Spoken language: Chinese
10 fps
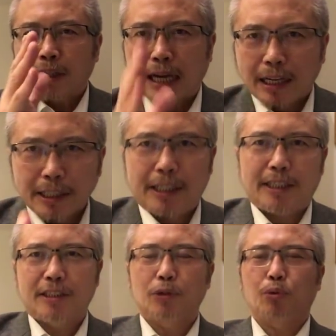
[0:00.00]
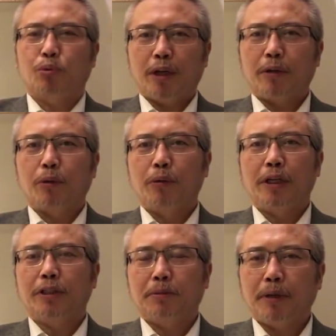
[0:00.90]
钢铁是主要的工
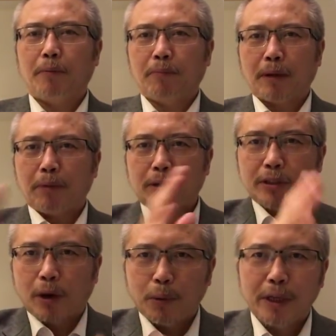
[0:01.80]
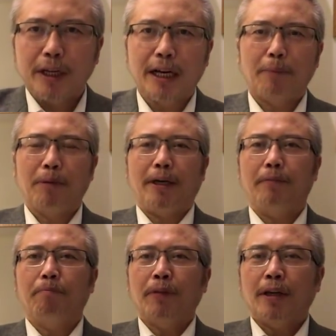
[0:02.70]
业指标，他们要超英赶美，